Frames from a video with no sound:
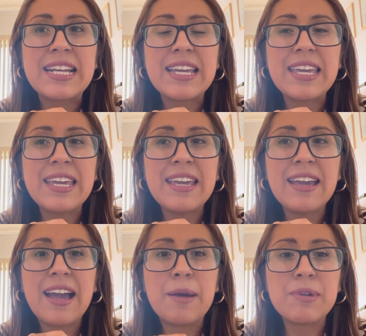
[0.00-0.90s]
Y
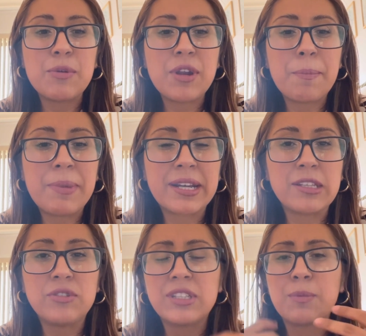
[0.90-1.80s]
había una
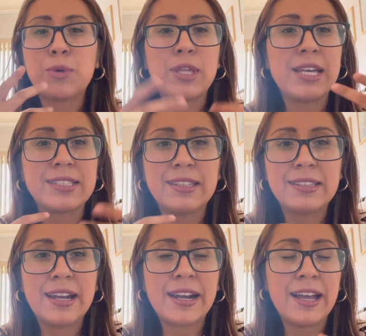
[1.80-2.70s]
parte donde te podías
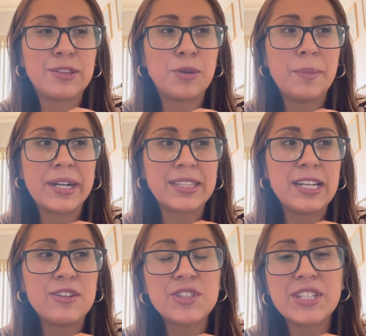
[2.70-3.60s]
sentar a
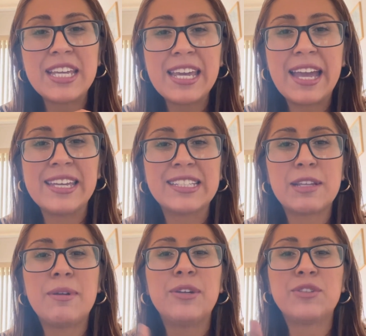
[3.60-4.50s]
tomártelos y ahí
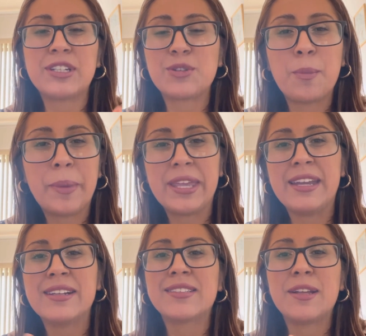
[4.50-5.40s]
estaban otras
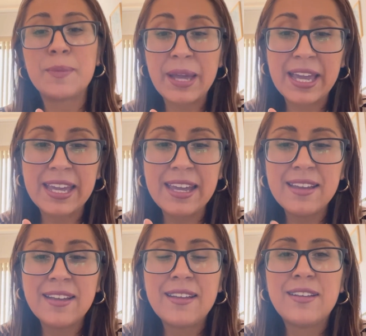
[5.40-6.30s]
compañeras del viaje
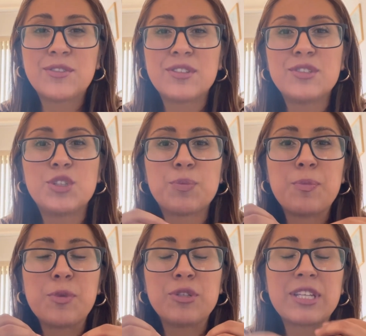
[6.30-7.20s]
entonces
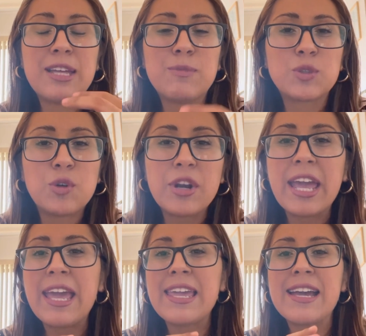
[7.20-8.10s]
nos, quedamos con
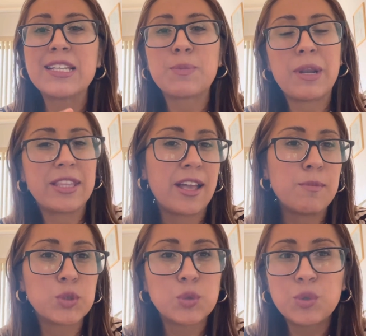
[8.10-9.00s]
ellas,
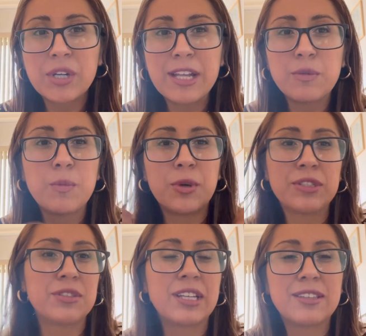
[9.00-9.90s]
platicamos un rato y por
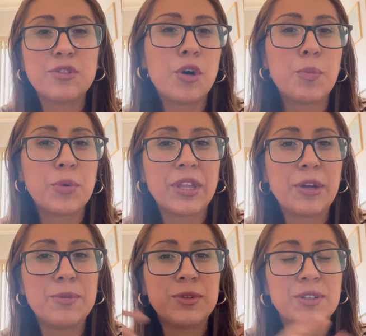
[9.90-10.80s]
eso es que no pude
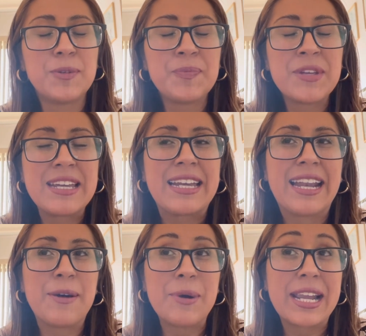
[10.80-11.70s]
como
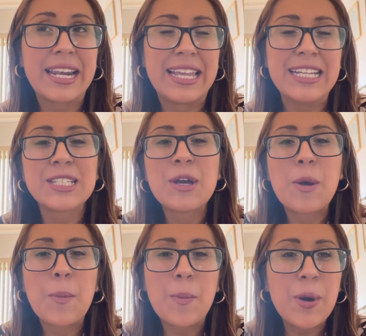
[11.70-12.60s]
grabarles
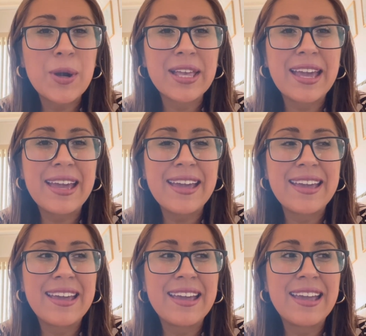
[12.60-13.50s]
porque
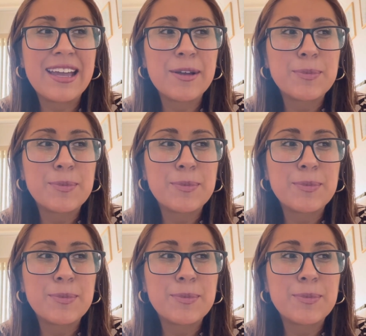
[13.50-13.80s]
eh,